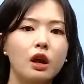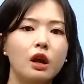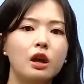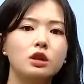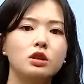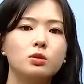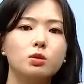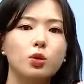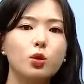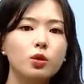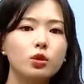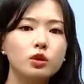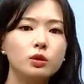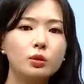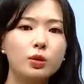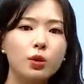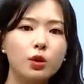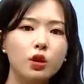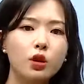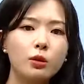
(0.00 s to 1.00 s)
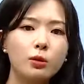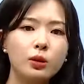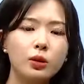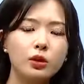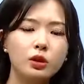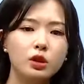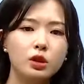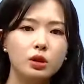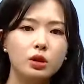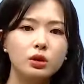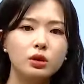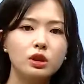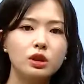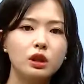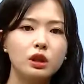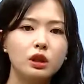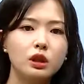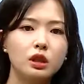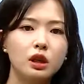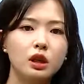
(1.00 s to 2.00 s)
그래서 모든 포컬 포인트
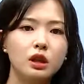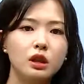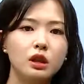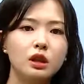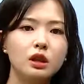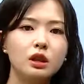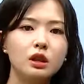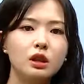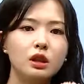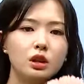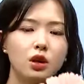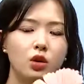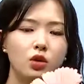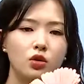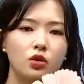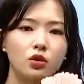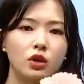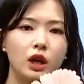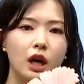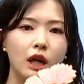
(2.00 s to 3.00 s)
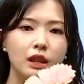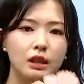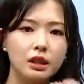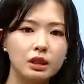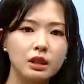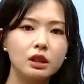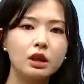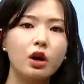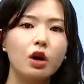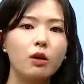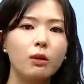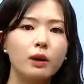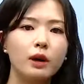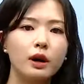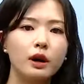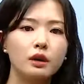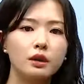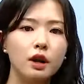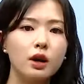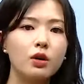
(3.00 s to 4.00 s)
꽂으실 때는 얼굴이 가장 큰
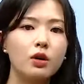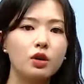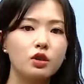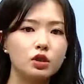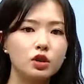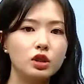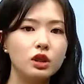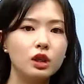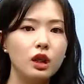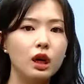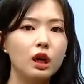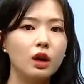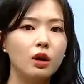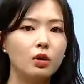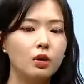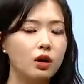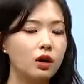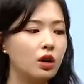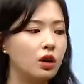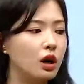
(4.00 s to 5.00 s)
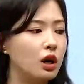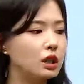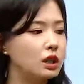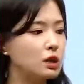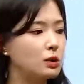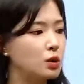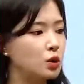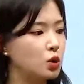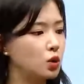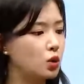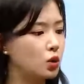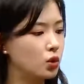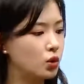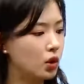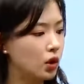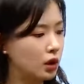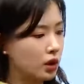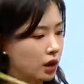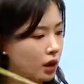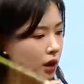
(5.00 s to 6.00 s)
거베라를 사용해 주신다라고 기억하시면 좋을 것
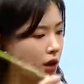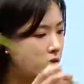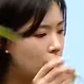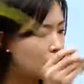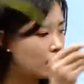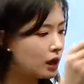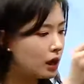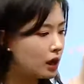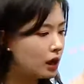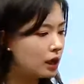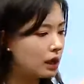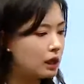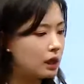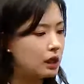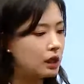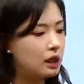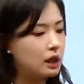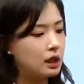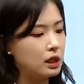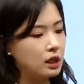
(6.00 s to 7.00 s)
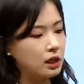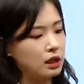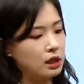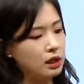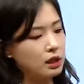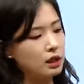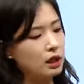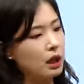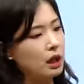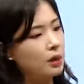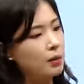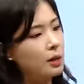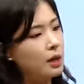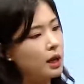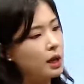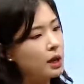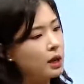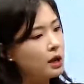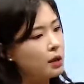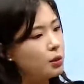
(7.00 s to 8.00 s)
같아요.
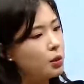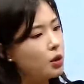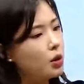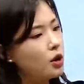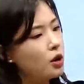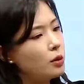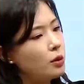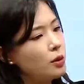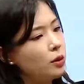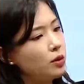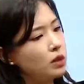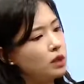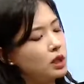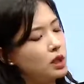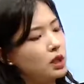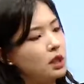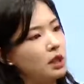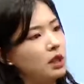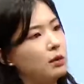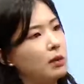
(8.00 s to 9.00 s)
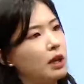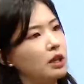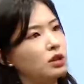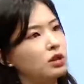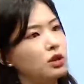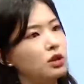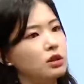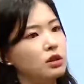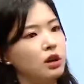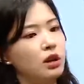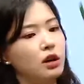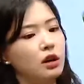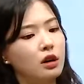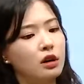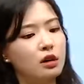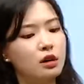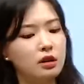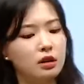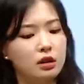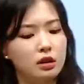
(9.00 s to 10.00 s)
그다음에 포컬 포인트 길이
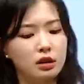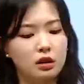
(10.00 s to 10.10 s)
맞춰서